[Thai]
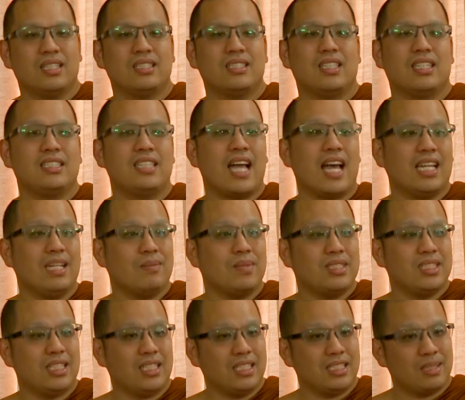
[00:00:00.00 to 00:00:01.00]
สัจจะนี่เป็น
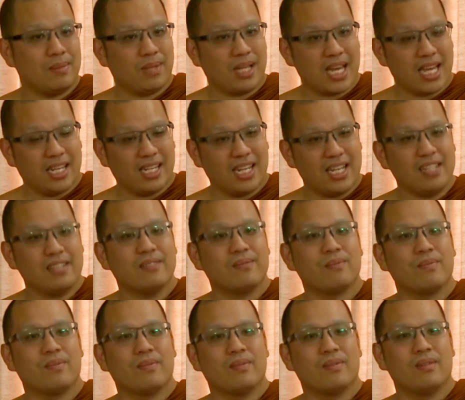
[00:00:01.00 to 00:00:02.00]
สิ่งที่สำคัญนะ
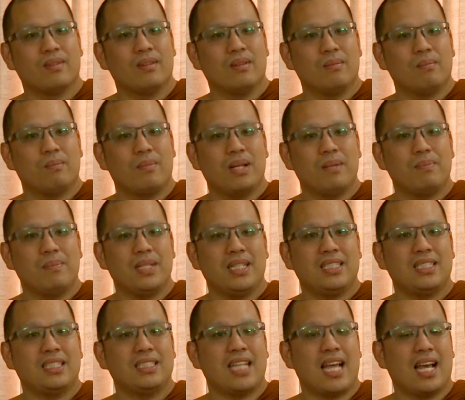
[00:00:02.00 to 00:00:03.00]
มันเป็น
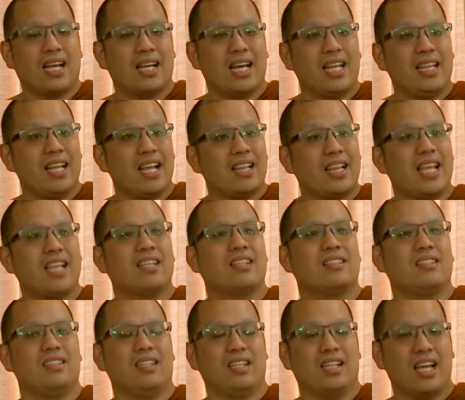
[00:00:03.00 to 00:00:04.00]
สัจจะขั้นเล็
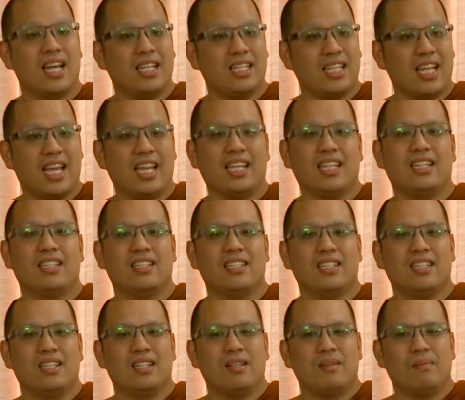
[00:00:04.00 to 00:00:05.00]
กๆถึงขั้นใหญ่
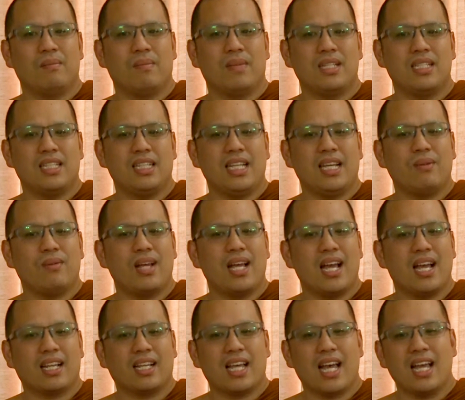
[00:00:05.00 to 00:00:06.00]
มันจะเรียกว่า
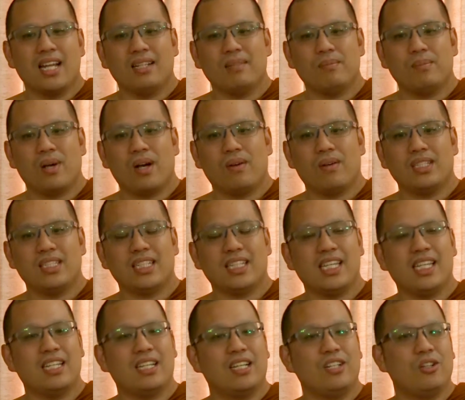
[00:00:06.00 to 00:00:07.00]
การบอกก็จะ
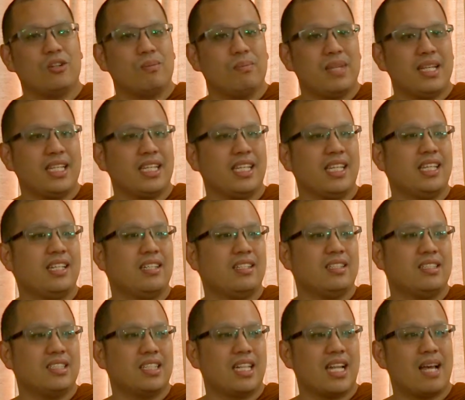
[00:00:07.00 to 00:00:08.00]
กินขนมไม่กิน
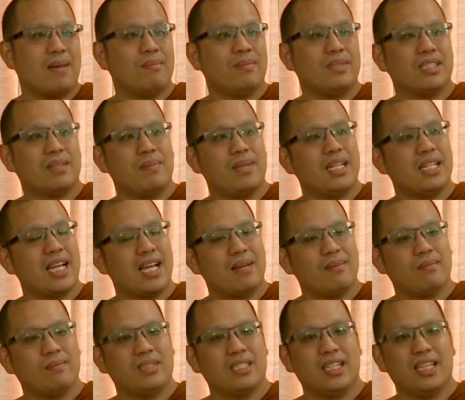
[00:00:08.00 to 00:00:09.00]
จะทำจะไม่
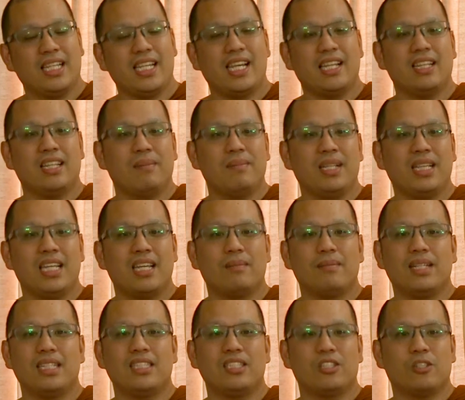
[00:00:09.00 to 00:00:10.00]
ทำจะเรียนแล้วไม่เรียน
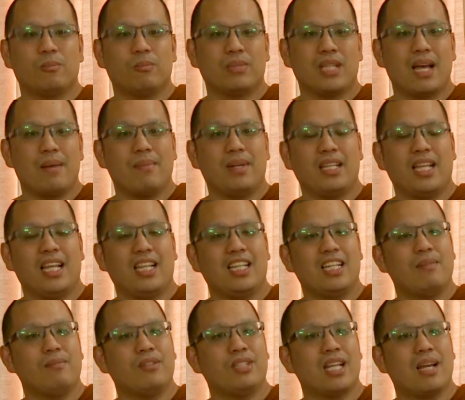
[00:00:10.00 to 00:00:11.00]
ไม่จบทำอะไร
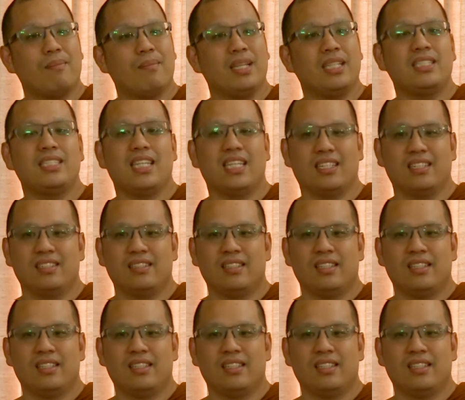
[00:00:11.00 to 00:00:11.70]
เริ่มก็ทำไม่เสร็จ